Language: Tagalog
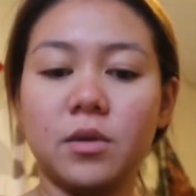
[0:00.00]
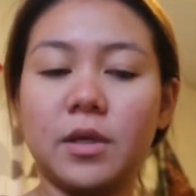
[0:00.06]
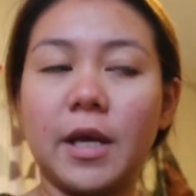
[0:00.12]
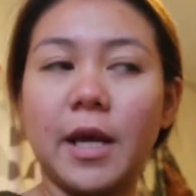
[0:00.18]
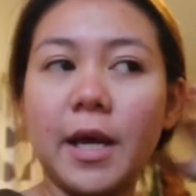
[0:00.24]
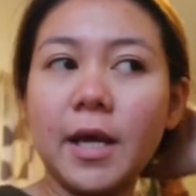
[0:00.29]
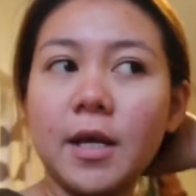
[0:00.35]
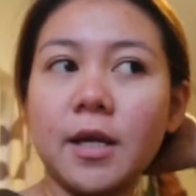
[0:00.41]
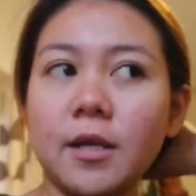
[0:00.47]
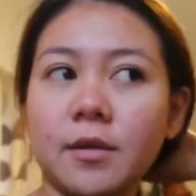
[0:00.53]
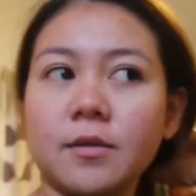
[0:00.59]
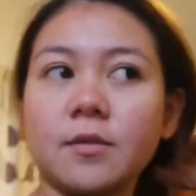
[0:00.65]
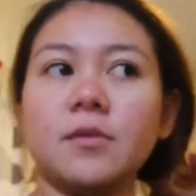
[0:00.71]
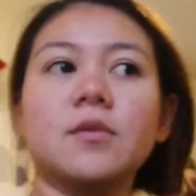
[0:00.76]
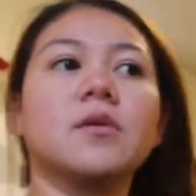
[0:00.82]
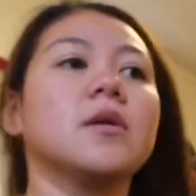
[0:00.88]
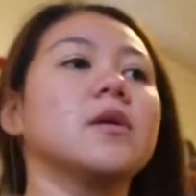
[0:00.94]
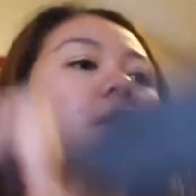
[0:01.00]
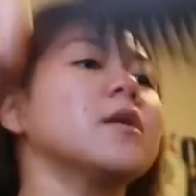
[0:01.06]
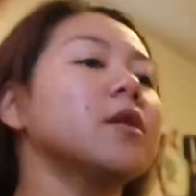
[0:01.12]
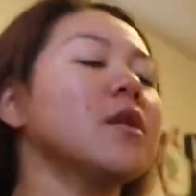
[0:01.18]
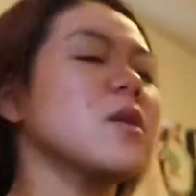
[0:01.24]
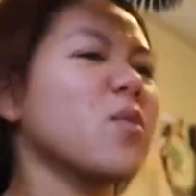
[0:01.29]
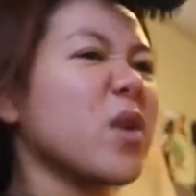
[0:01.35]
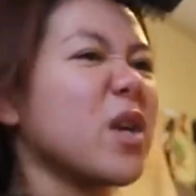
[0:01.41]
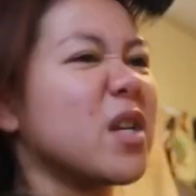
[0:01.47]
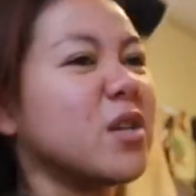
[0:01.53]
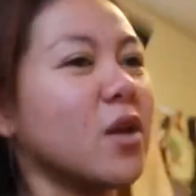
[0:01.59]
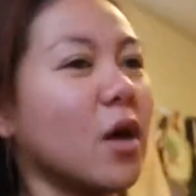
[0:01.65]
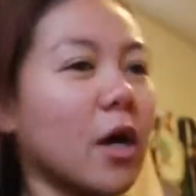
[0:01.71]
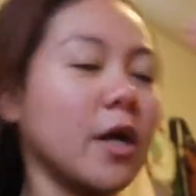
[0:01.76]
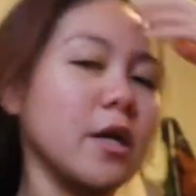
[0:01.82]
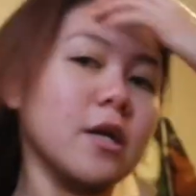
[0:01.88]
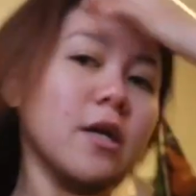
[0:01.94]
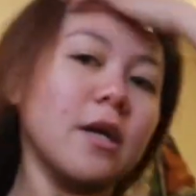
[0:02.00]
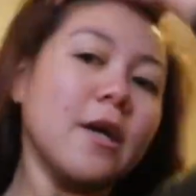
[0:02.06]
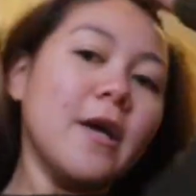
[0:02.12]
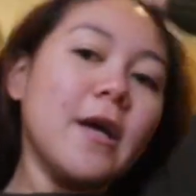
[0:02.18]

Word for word: Yan. I think we're done.